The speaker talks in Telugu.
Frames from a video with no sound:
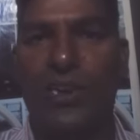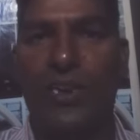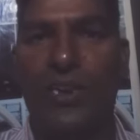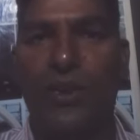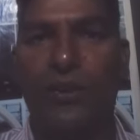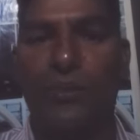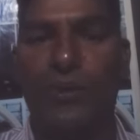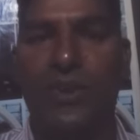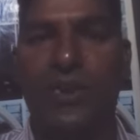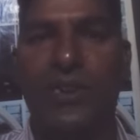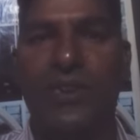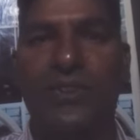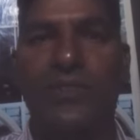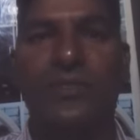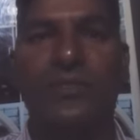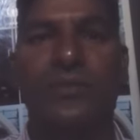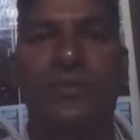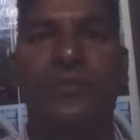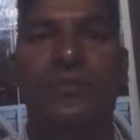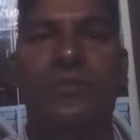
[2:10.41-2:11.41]
నగరమైన
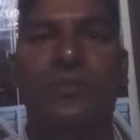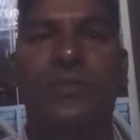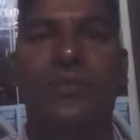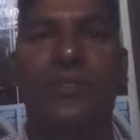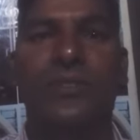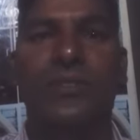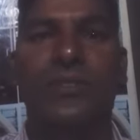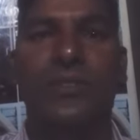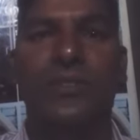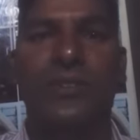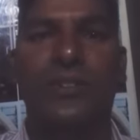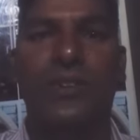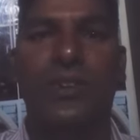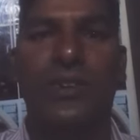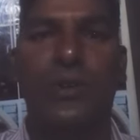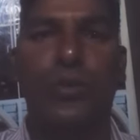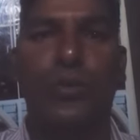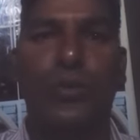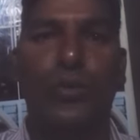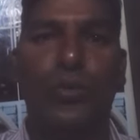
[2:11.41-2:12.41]

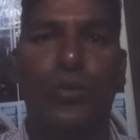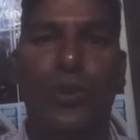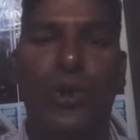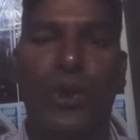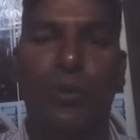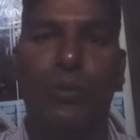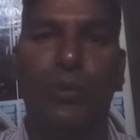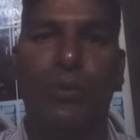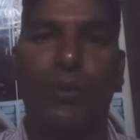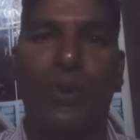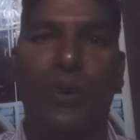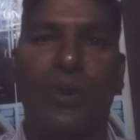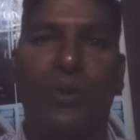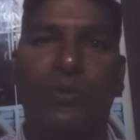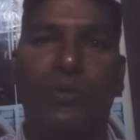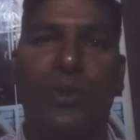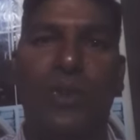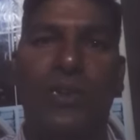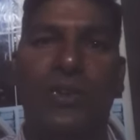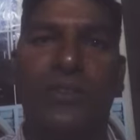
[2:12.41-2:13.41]
కుగ్రామమైనా
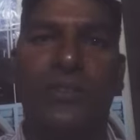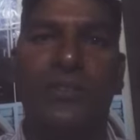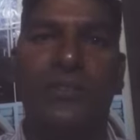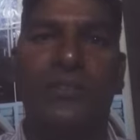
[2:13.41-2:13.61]
కూడా